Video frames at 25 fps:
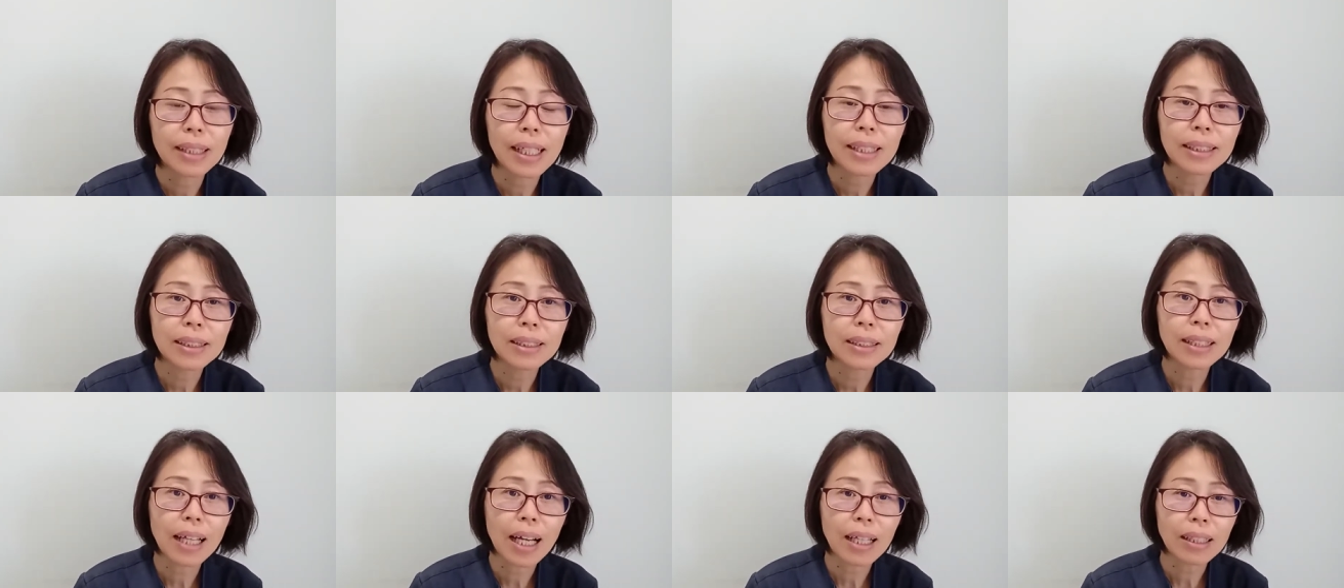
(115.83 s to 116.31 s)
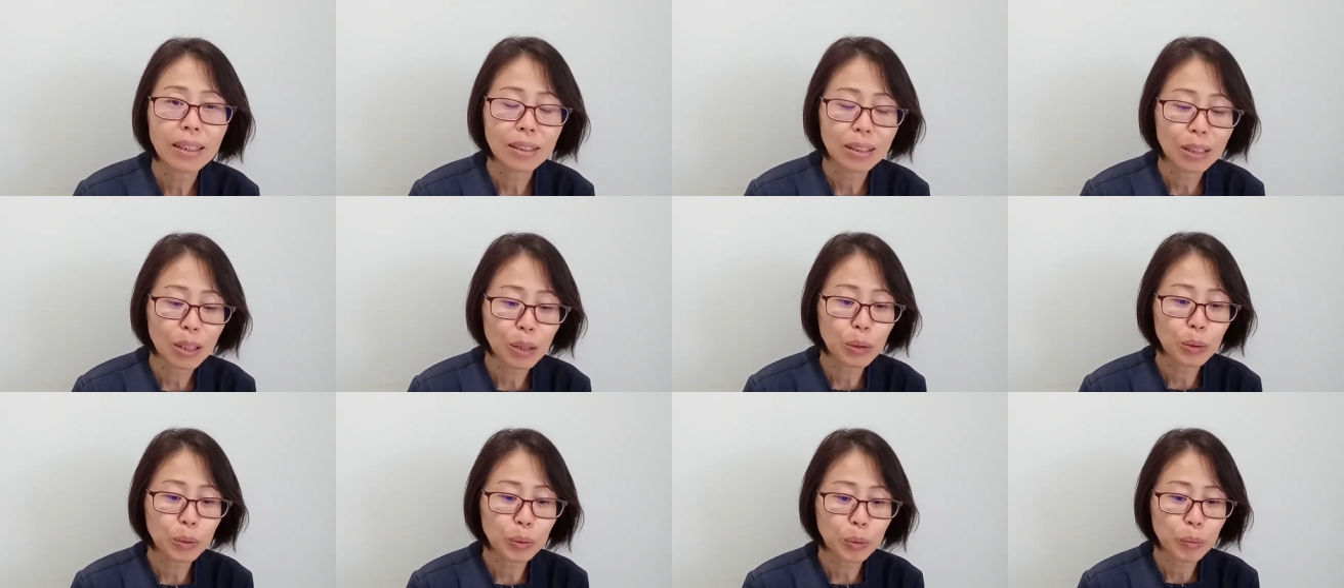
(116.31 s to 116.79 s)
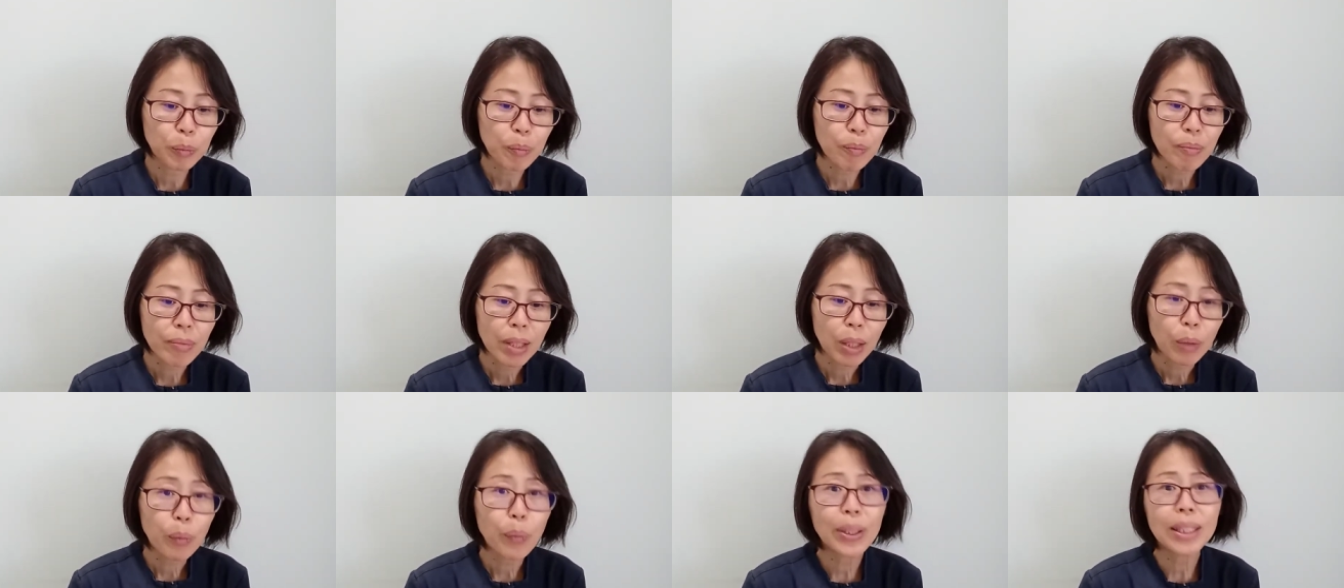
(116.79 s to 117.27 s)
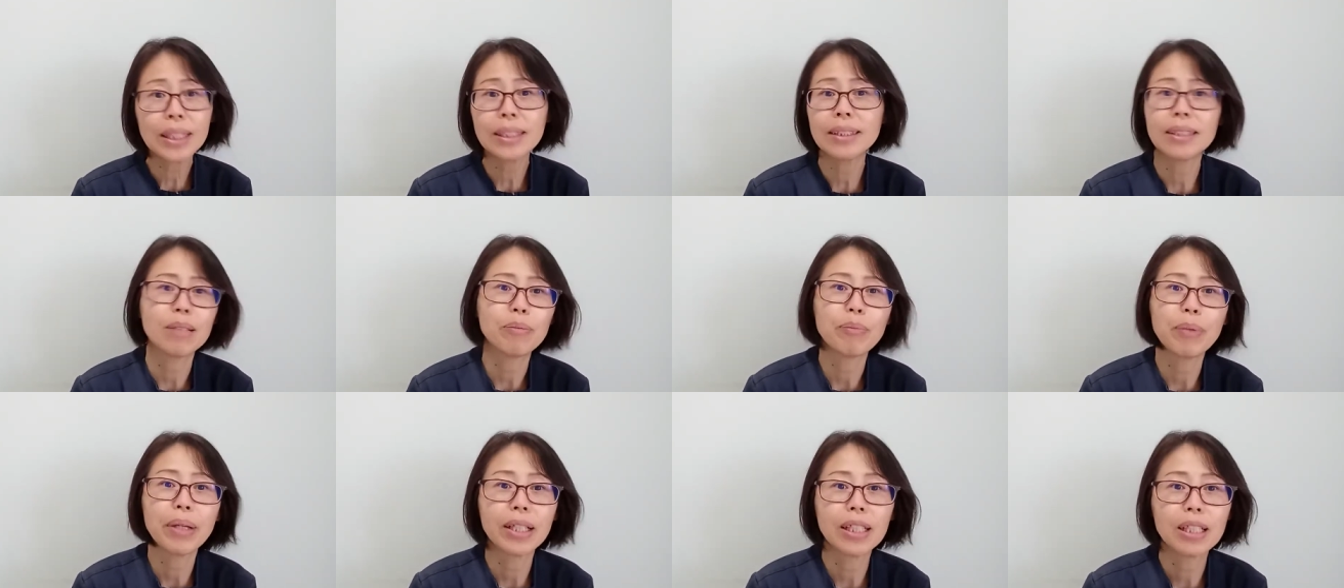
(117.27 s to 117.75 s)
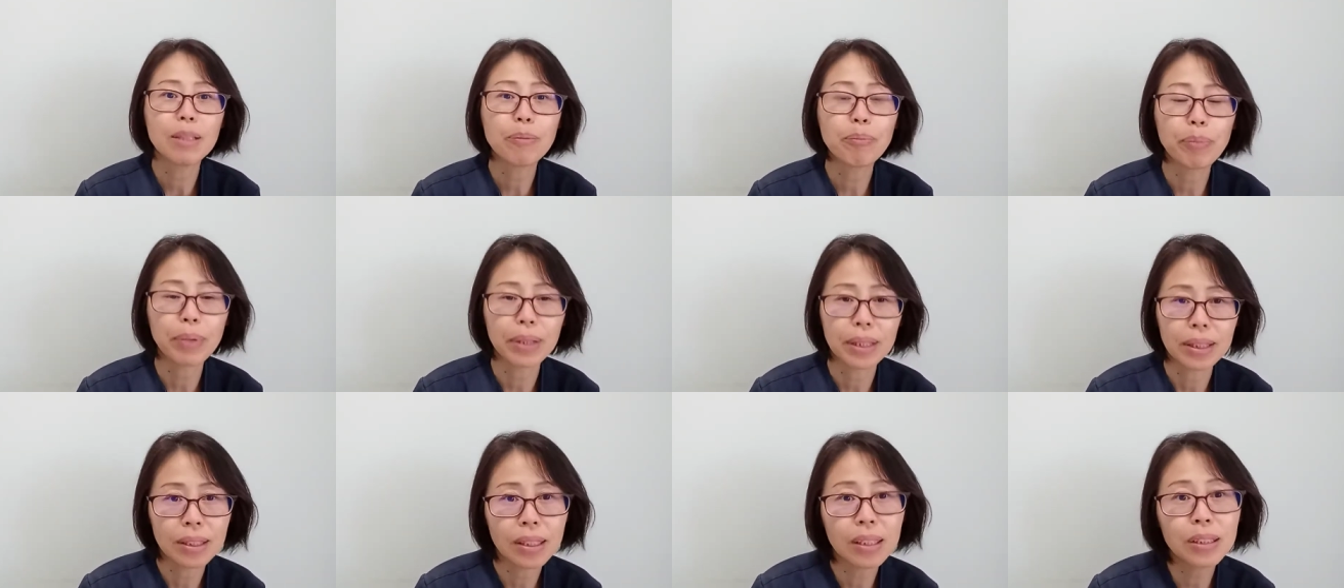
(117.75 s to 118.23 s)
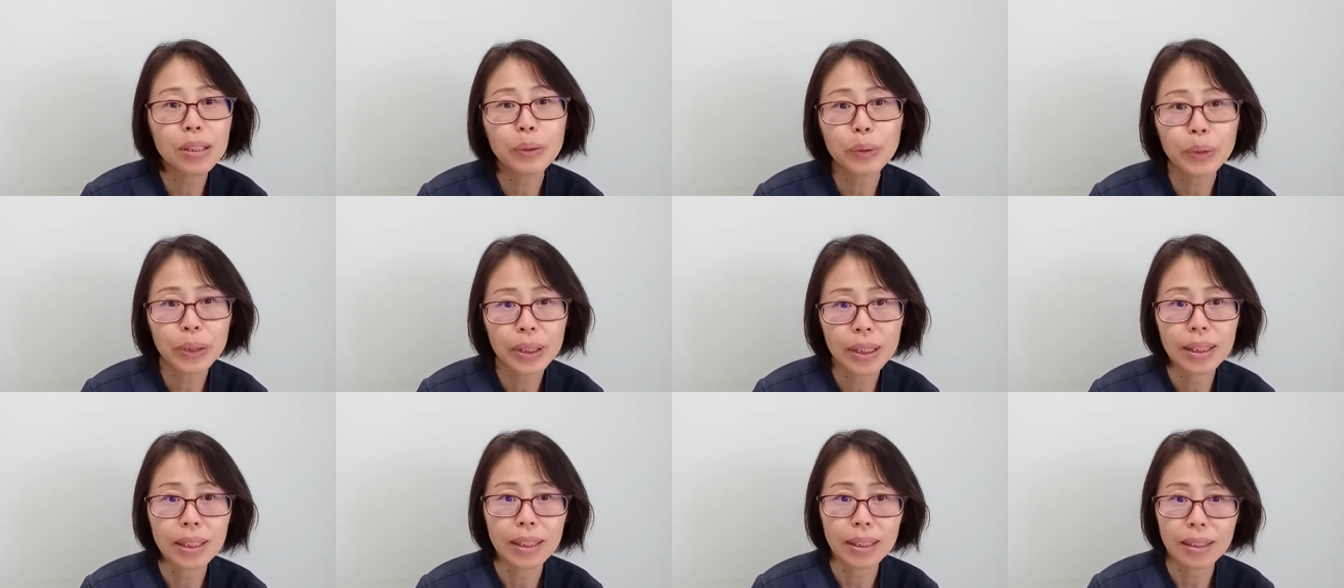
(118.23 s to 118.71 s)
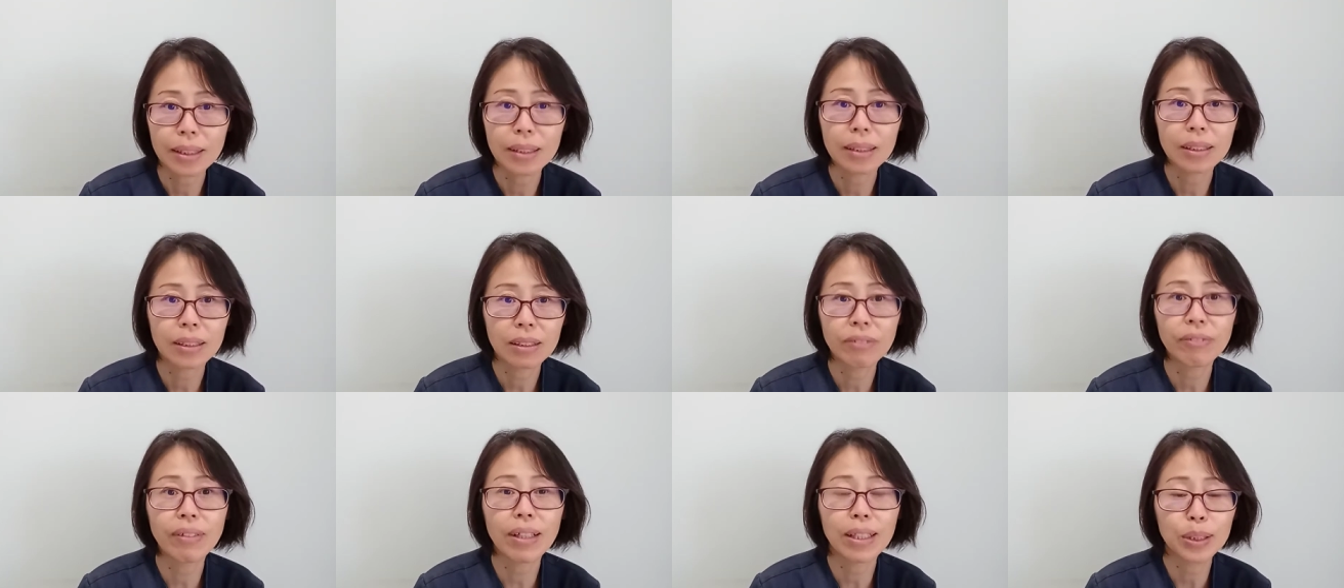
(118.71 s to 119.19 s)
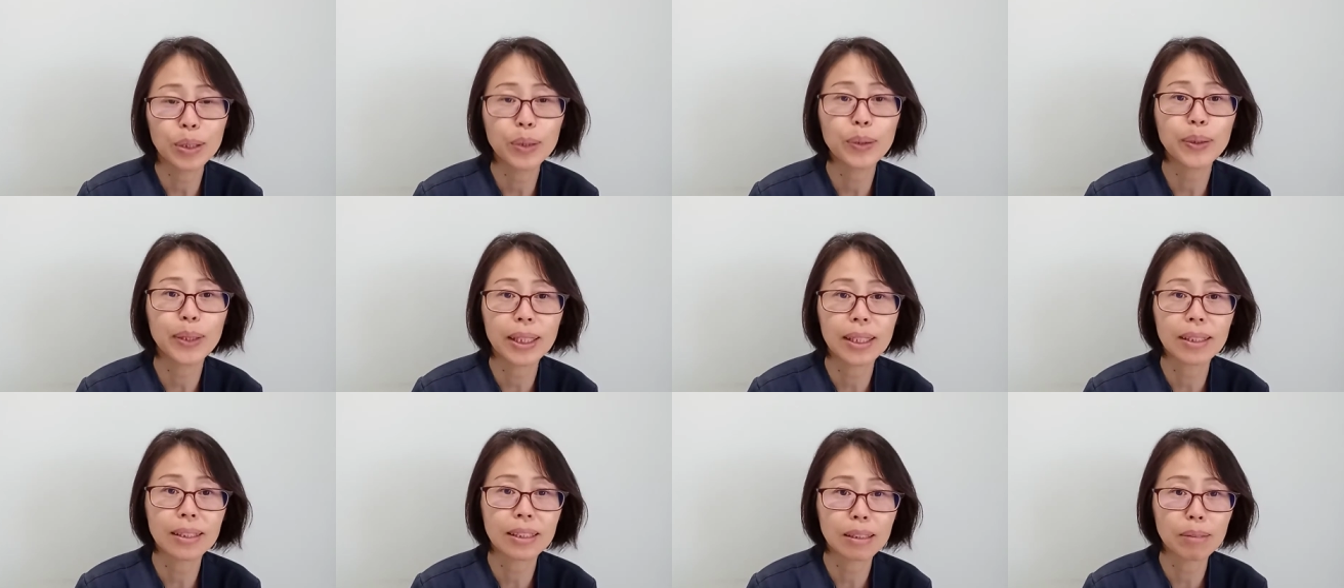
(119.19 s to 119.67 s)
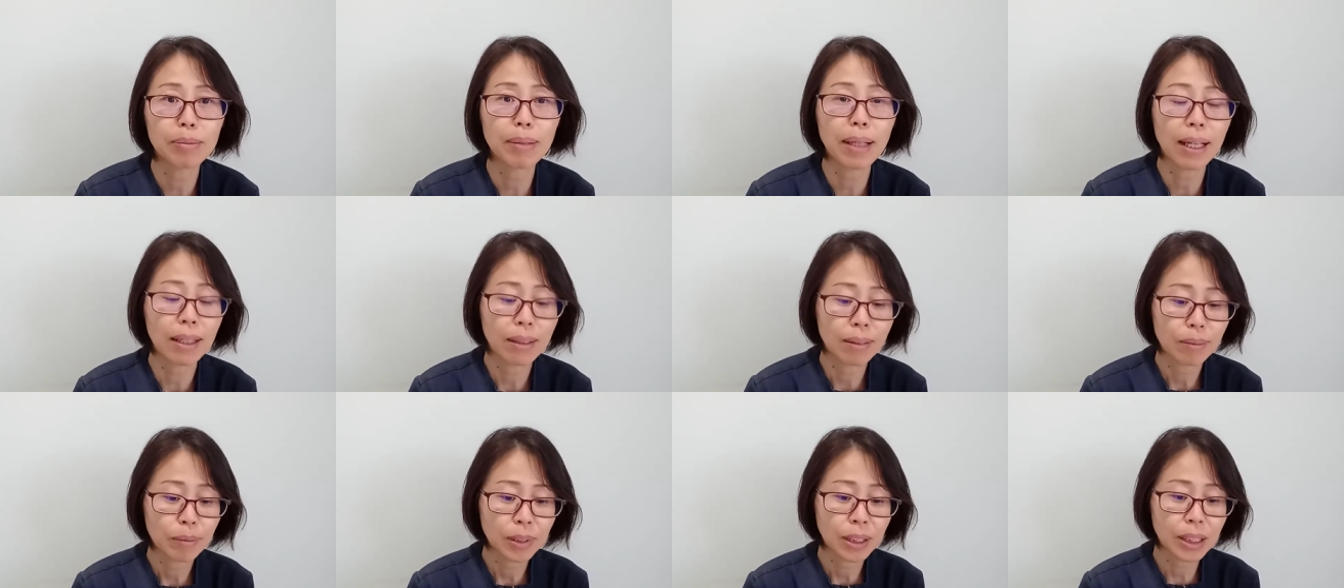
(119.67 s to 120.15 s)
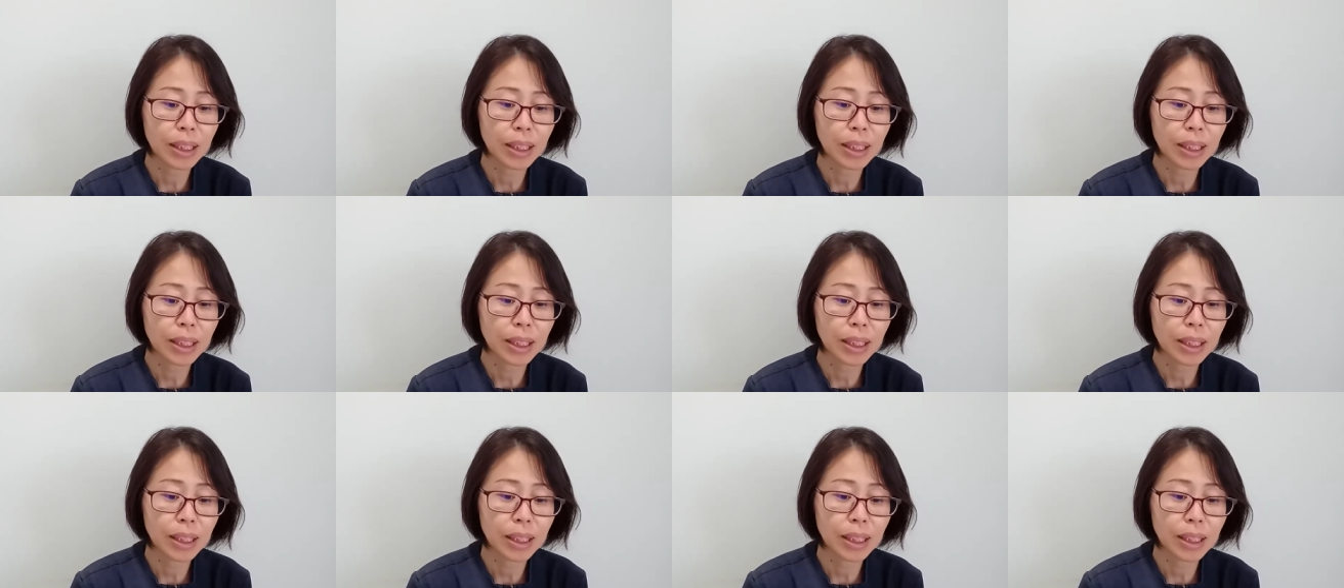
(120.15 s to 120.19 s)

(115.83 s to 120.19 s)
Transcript: 但是拿着刀威胁别人，本身就是已经是犯罪了，是吧？